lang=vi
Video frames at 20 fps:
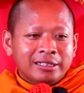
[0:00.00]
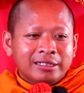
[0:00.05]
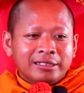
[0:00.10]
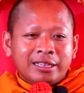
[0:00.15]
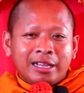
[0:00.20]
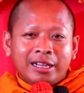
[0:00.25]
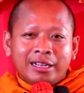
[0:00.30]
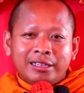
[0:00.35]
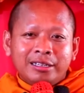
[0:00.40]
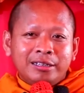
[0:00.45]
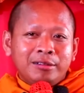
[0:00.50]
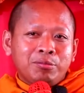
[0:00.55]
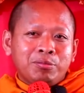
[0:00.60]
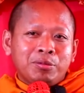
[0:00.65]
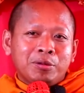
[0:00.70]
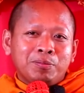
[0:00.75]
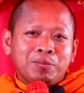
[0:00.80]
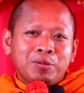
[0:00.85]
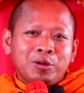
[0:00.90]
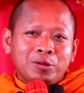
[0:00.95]
ta
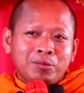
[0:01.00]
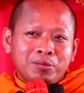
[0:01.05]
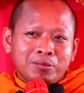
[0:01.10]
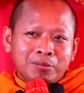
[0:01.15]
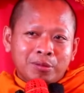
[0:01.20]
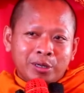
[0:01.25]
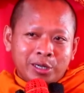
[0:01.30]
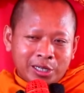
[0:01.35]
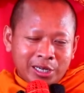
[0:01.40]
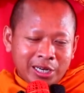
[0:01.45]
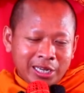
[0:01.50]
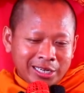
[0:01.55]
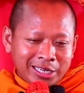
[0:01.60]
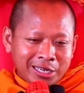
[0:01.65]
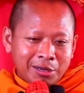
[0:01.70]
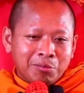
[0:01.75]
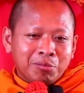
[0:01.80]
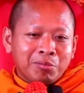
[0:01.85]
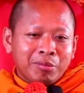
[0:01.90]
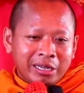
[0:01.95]
bộ phận bằng riêng
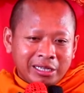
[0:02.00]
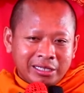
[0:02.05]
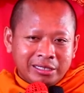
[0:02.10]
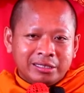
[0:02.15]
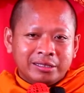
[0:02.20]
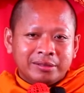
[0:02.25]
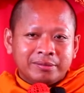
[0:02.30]
giống mình